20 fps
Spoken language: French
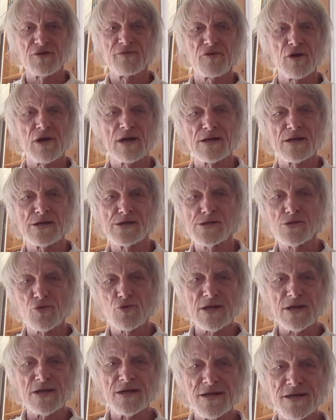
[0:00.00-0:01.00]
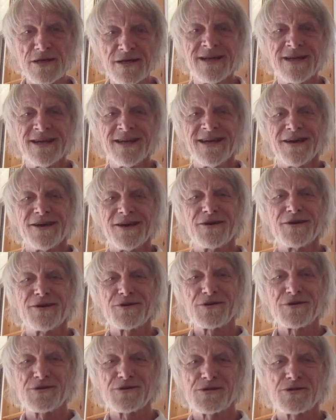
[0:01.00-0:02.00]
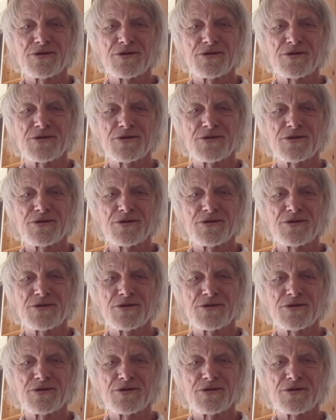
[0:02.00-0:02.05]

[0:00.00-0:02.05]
de voir des sourires, euh,